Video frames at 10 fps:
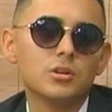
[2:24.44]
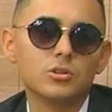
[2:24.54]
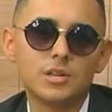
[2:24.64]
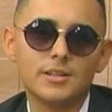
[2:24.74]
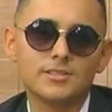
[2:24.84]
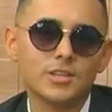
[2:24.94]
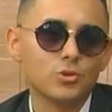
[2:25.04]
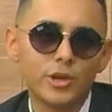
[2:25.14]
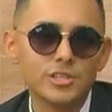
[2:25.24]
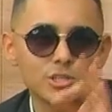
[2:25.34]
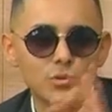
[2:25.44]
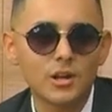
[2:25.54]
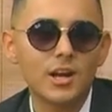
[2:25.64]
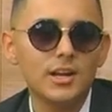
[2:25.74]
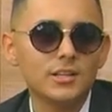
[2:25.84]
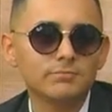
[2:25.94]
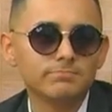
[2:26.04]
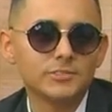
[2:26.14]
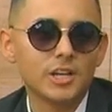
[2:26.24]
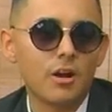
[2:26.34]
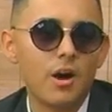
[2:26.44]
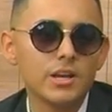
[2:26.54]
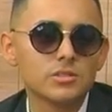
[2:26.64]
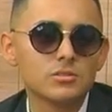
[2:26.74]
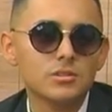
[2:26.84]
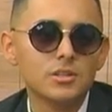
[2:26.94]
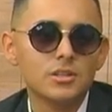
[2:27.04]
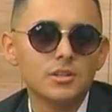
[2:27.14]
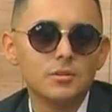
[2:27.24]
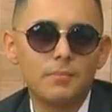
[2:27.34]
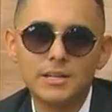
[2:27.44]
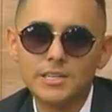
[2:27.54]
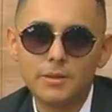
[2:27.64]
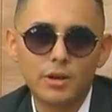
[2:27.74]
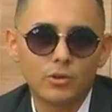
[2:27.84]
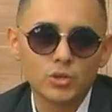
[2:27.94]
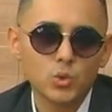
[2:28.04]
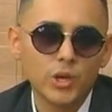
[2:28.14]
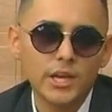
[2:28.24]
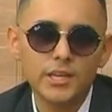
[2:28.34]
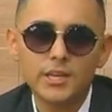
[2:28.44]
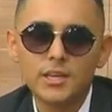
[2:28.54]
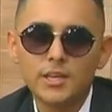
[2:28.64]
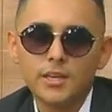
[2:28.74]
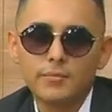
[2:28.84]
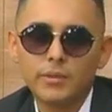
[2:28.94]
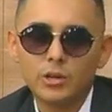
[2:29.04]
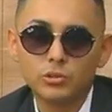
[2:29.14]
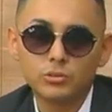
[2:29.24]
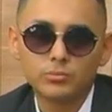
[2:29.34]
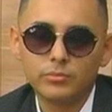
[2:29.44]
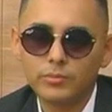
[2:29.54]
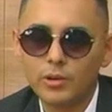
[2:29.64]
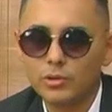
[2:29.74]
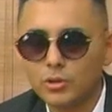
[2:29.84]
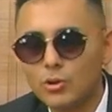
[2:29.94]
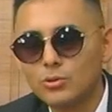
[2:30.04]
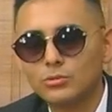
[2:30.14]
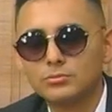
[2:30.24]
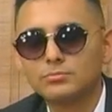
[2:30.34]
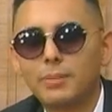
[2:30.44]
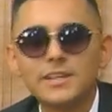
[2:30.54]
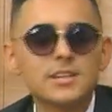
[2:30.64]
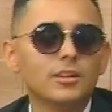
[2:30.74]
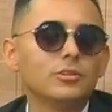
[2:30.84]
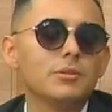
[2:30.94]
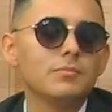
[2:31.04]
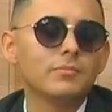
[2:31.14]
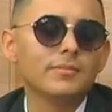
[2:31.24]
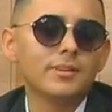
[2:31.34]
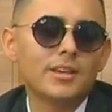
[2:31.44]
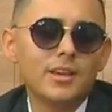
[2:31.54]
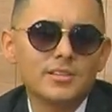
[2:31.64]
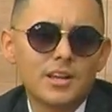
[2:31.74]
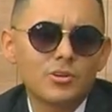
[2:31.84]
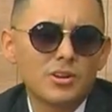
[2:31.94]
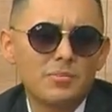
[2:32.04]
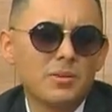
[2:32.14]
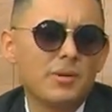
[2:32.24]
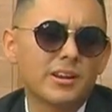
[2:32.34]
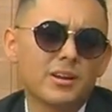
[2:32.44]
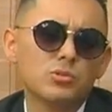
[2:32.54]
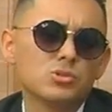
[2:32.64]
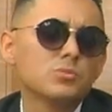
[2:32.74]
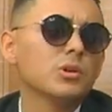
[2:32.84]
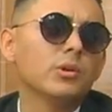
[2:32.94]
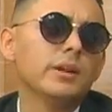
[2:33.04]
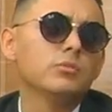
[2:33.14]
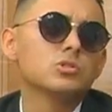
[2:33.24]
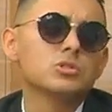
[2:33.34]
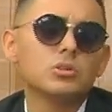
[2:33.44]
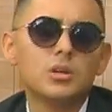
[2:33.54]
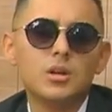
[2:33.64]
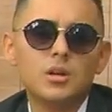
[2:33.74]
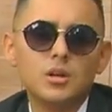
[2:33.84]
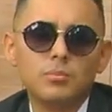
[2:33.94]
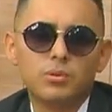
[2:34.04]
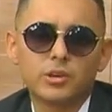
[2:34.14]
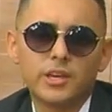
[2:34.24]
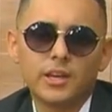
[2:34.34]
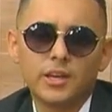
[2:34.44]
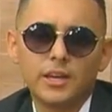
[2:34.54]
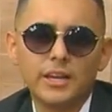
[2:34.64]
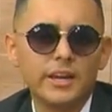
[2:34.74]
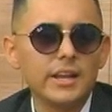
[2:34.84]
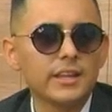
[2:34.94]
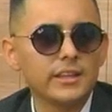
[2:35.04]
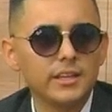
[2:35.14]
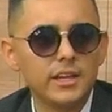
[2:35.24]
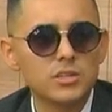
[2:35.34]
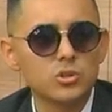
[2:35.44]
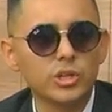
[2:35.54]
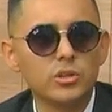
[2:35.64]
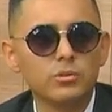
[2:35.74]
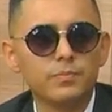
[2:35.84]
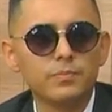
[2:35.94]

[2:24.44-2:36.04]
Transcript: O sea, si yo desisto acá, se acaba esto. Más sin embargo, estuve ahí, me, encuentro con un paisano y, es algo que me marca mucho y me duele mucho. Porque él era el que tenía el sonido